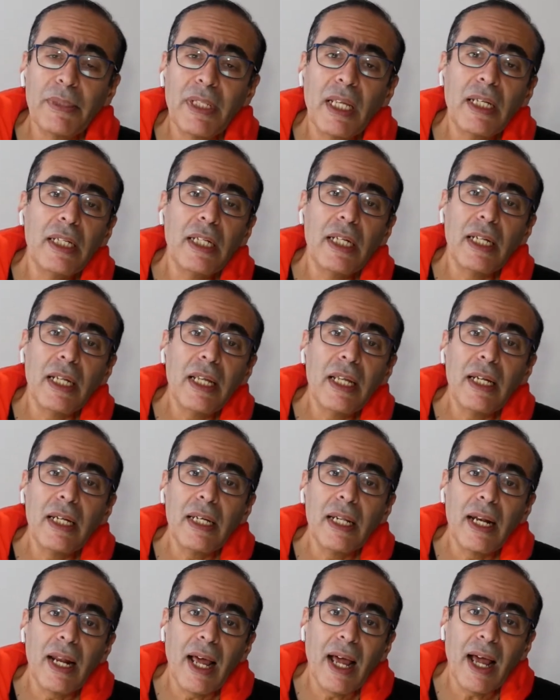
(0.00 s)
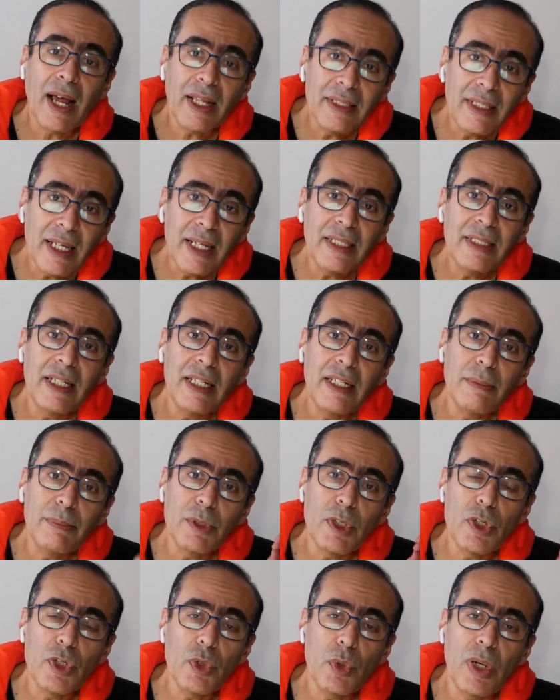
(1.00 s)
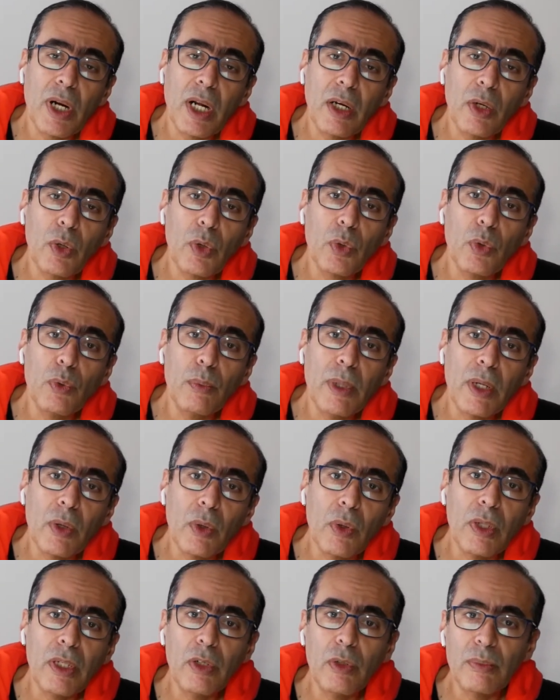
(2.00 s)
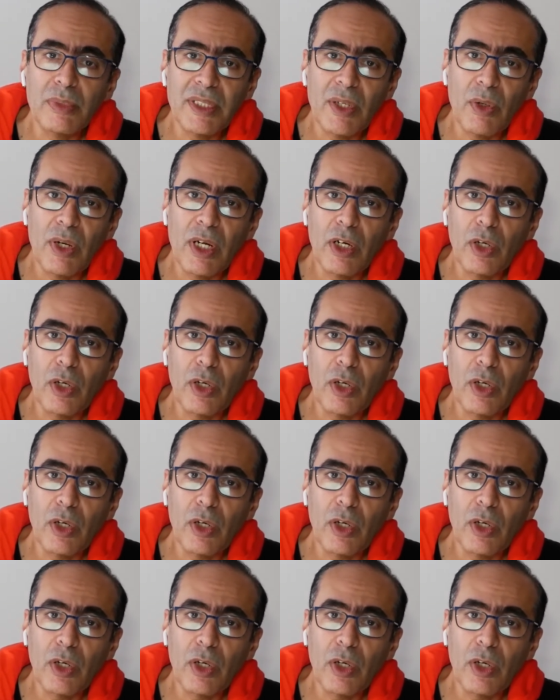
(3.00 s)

تاني لأن الأعداد اللي بتنشرها الحكومة كل يوم سواء